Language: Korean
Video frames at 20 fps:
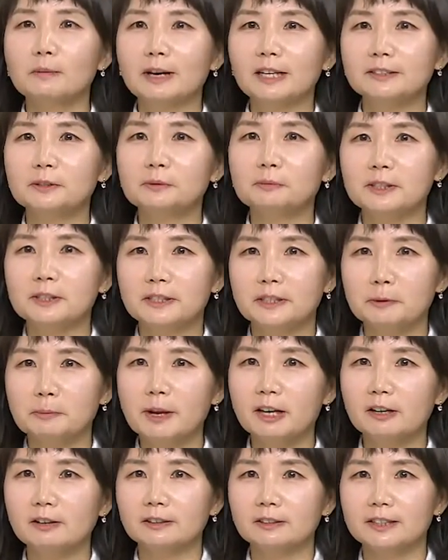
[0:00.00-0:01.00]

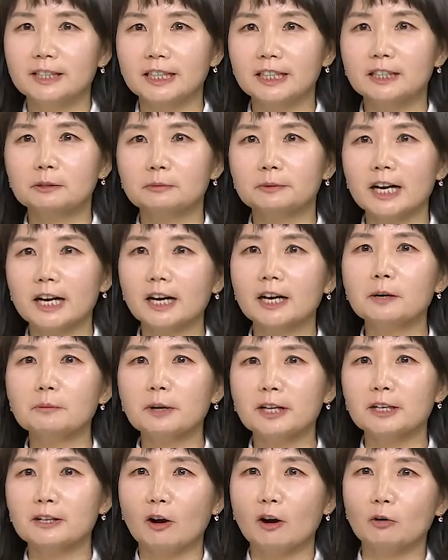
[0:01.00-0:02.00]
말씀드리면 네. 임금
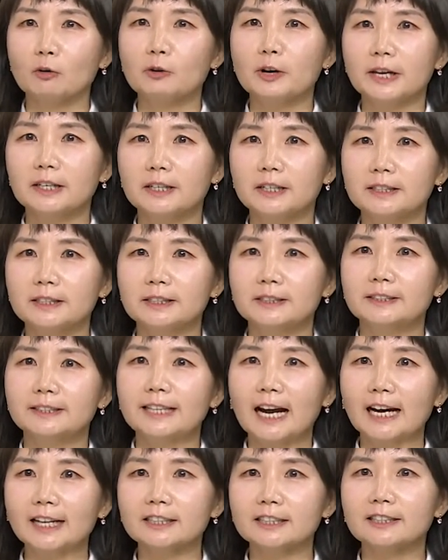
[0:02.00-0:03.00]
삭감의 경우에는 예.
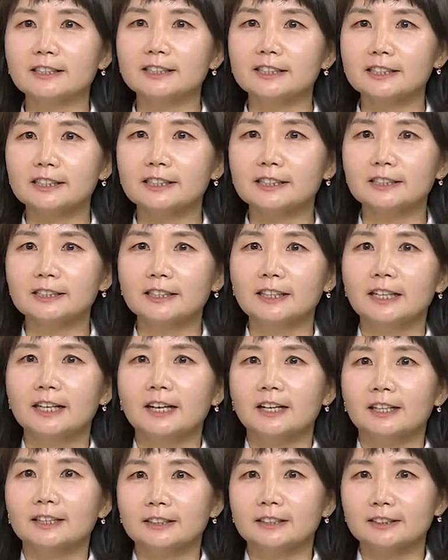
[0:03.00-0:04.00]
낮아지기
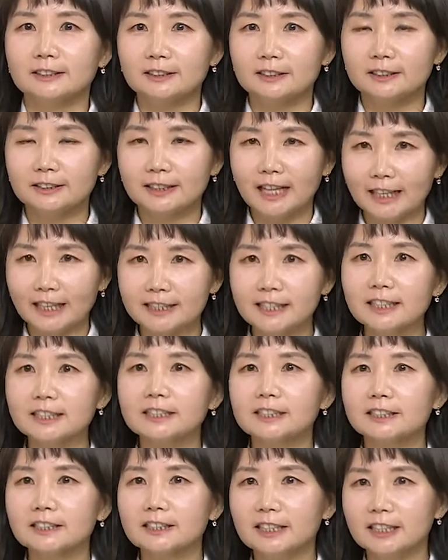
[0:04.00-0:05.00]
그
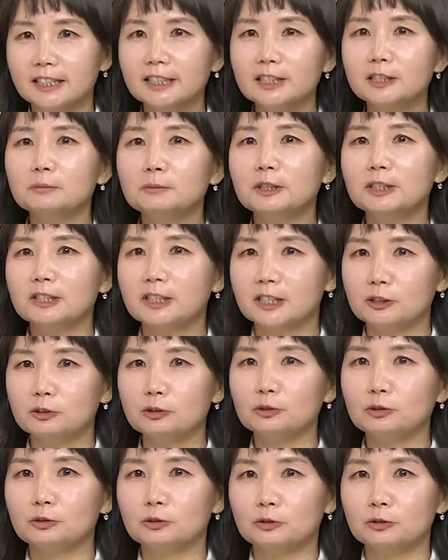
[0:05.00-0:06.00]
낮아진 임금을
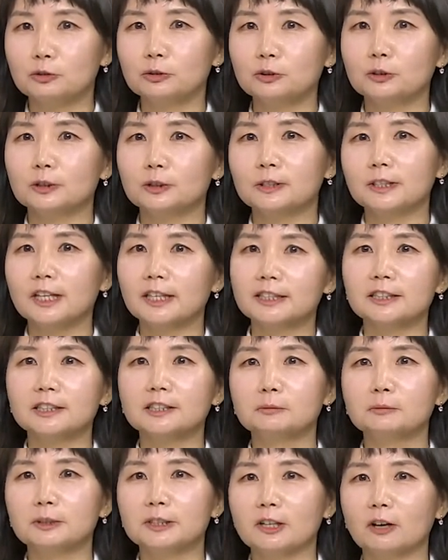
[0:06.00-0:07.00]
기준으로 네.
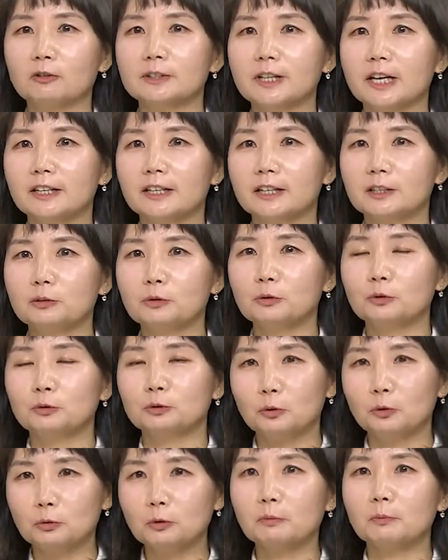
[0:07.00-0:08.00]
퇴직금을
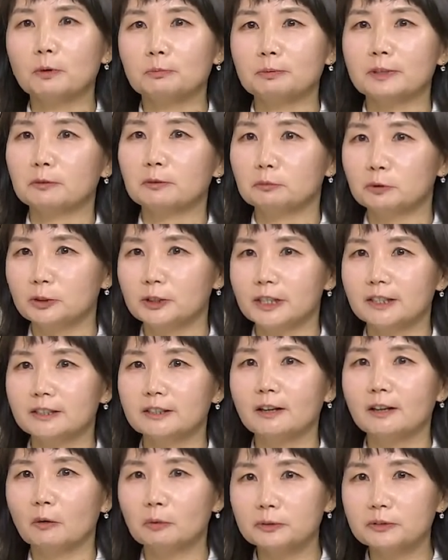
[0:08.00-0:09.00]
정산해도 노동법상
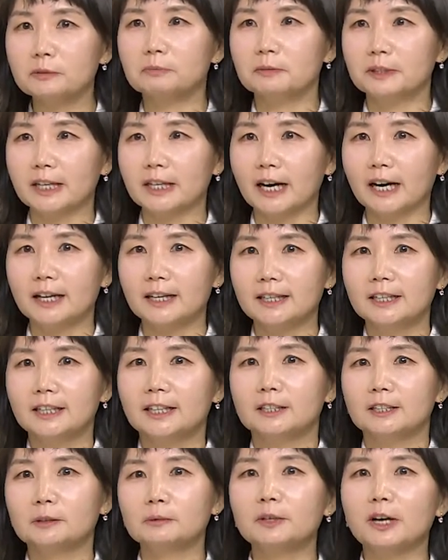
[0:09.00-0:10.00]
문제는 없습니다.
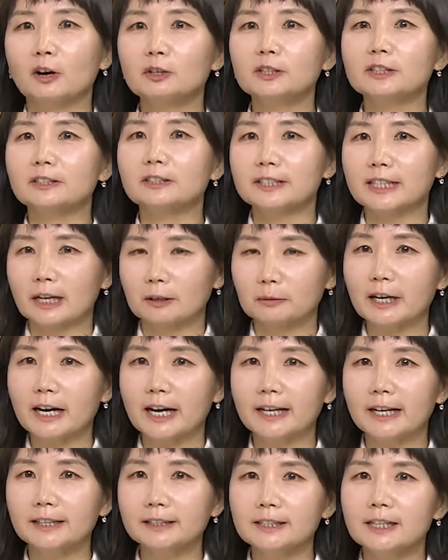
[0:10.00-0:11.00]
아. 그럼 여기서
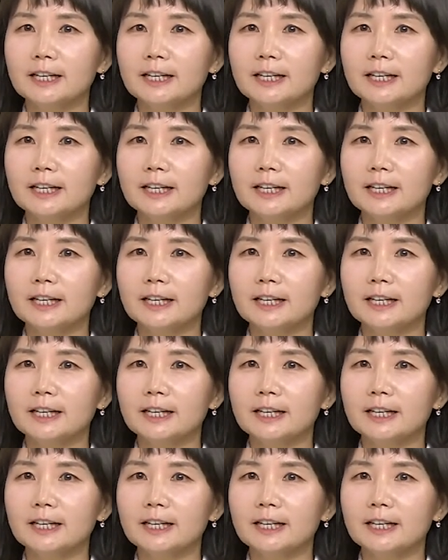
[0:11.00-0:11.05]
잠깐